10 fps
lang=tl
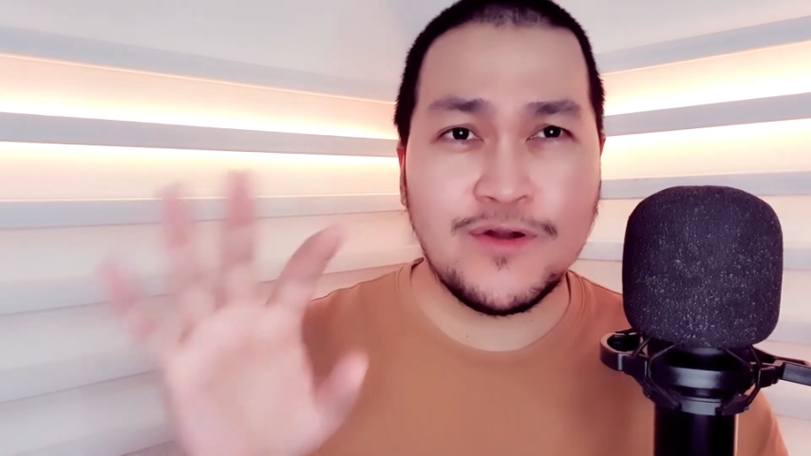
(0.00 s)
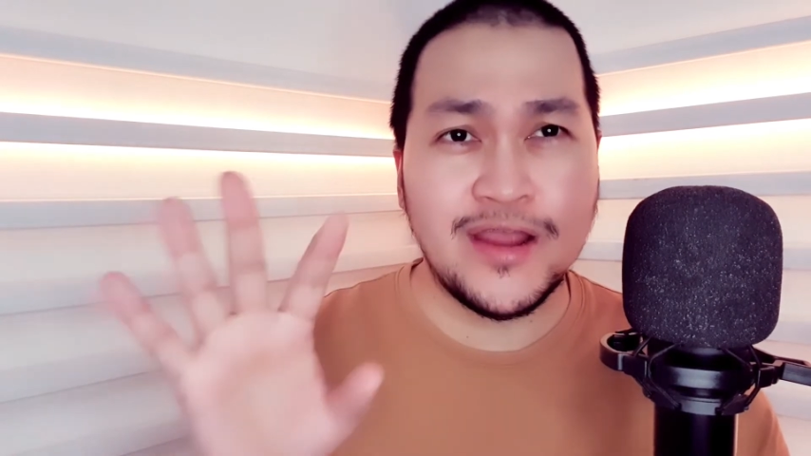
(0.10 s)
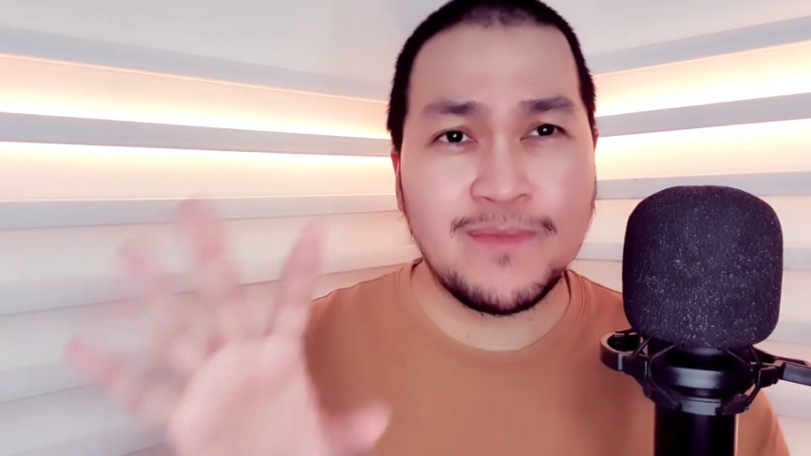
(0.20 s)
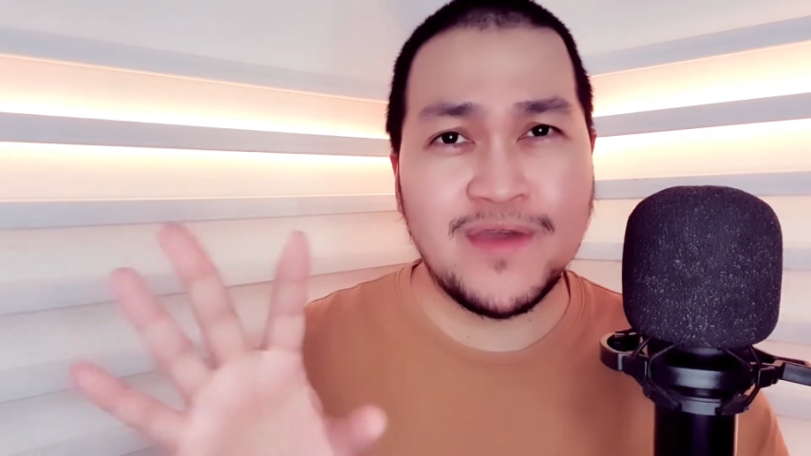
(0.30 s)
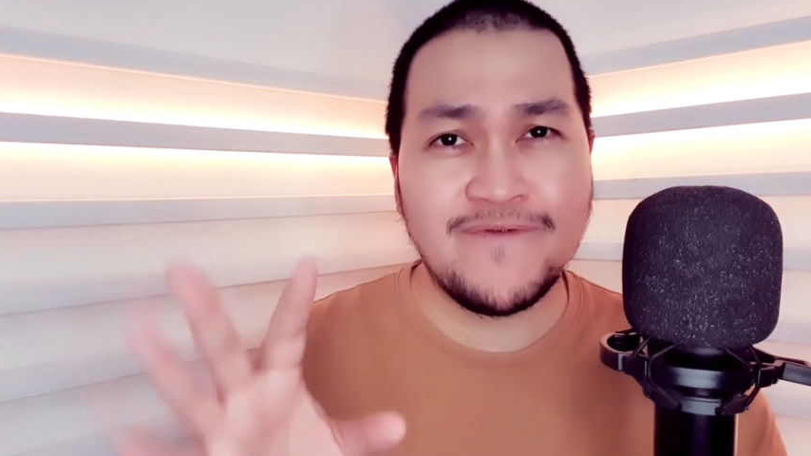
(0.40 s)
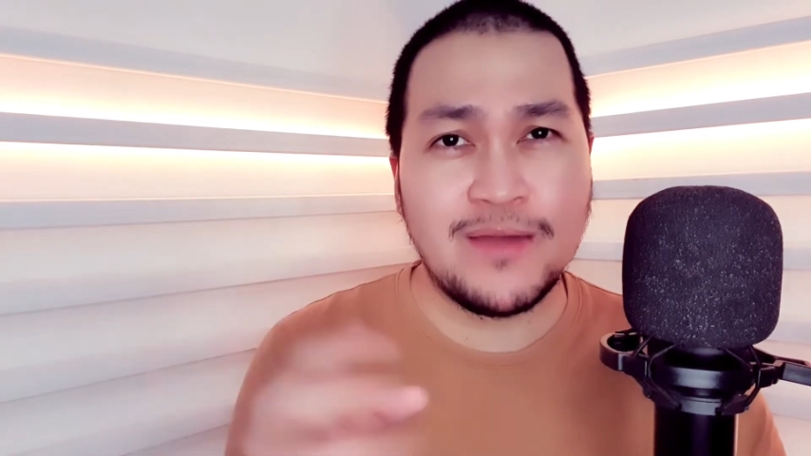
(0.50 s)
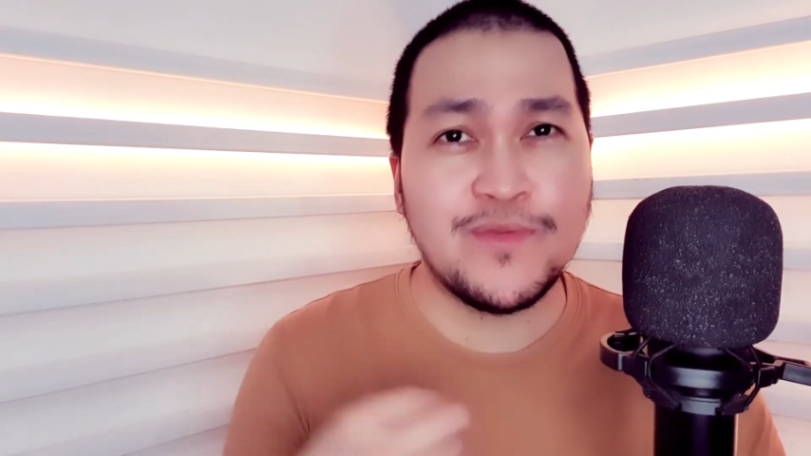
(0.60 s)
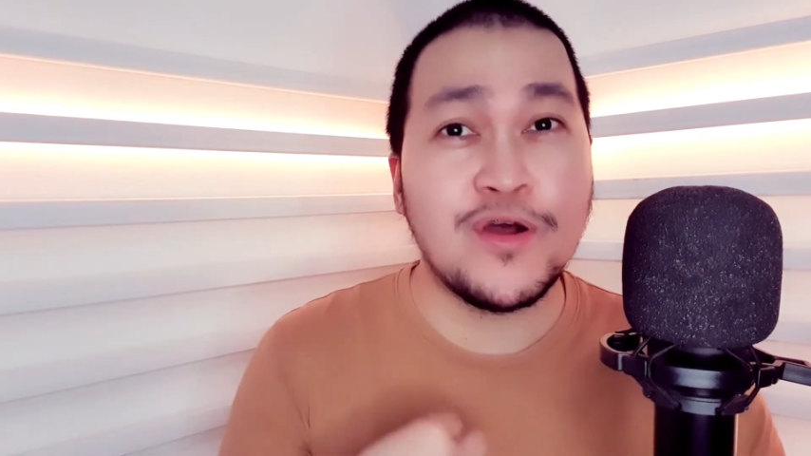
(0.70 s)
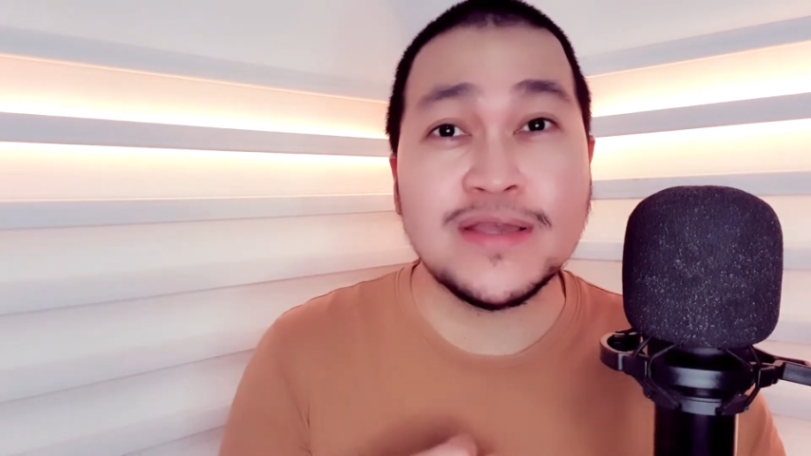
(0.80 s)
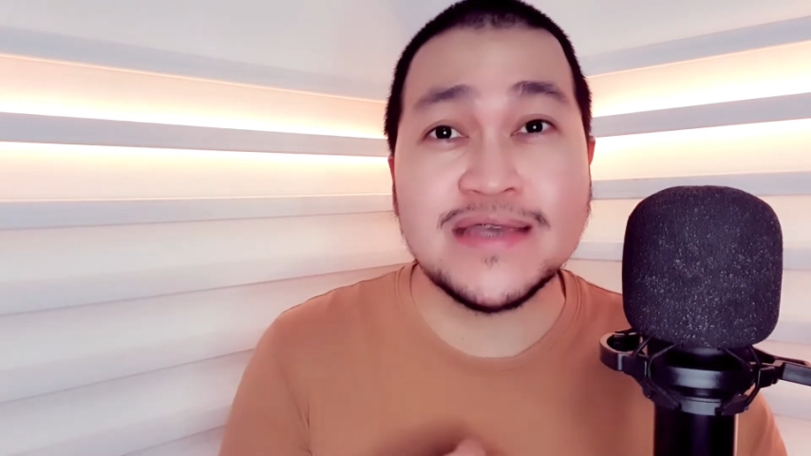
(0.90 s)
correct me if I'm
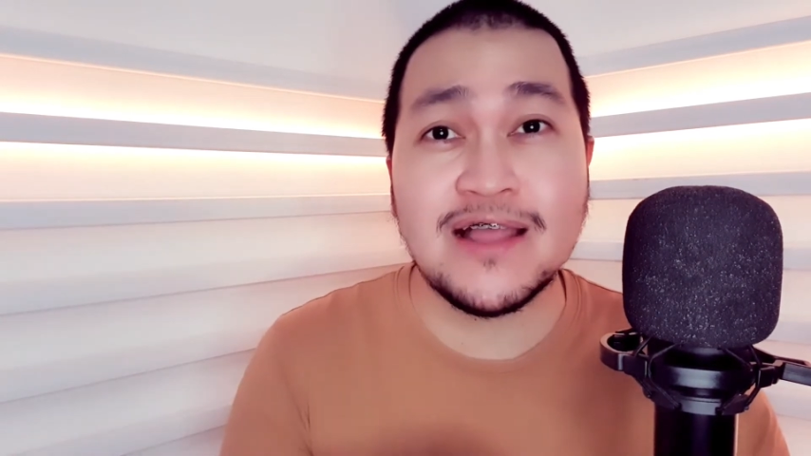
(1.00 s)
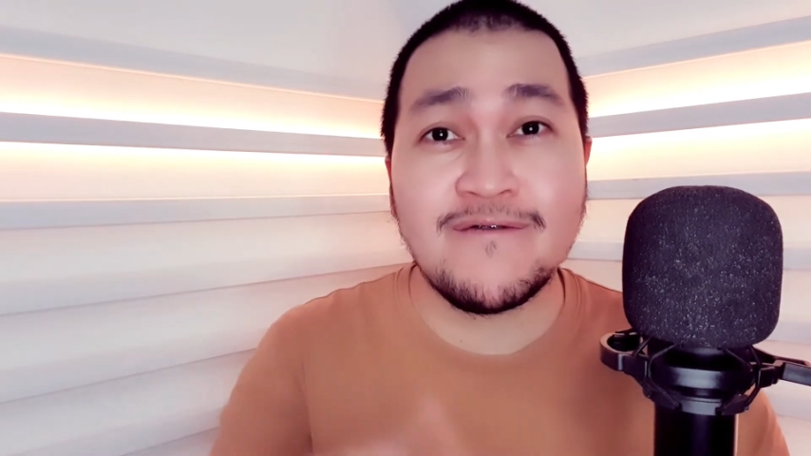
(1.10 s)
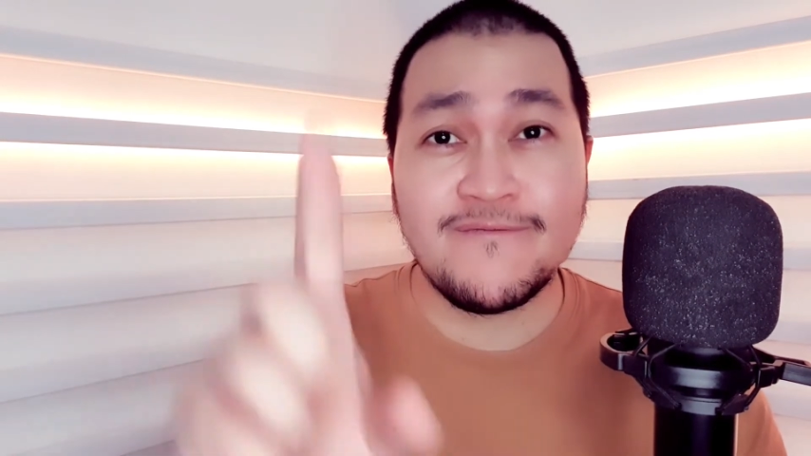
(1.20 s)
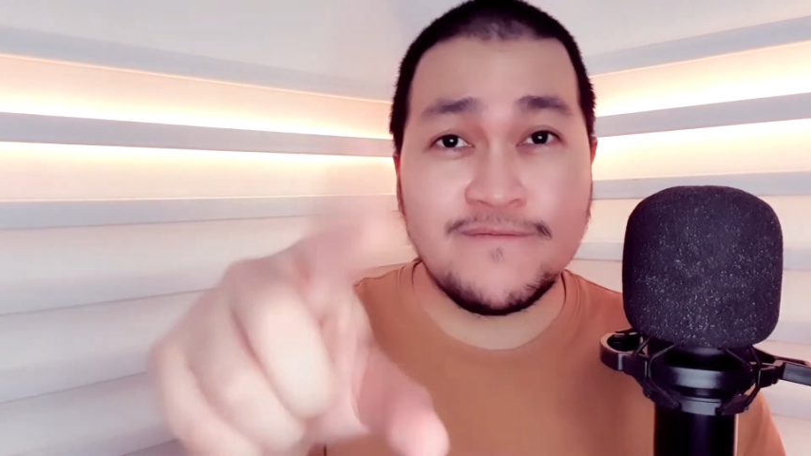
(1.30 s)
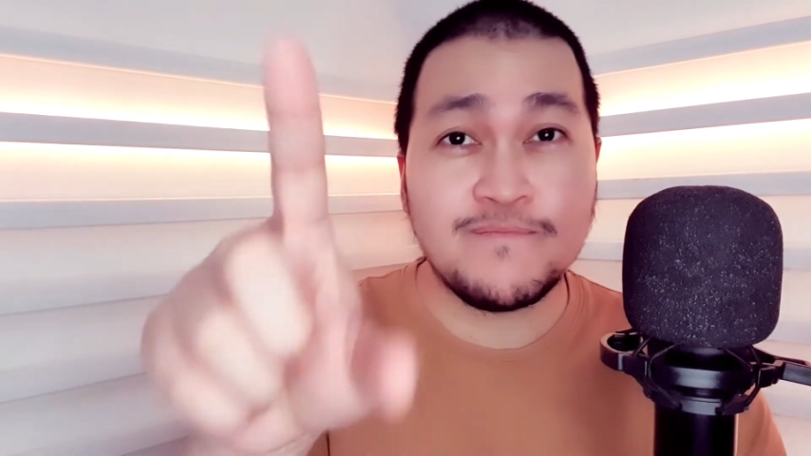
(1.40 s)
wrong, self.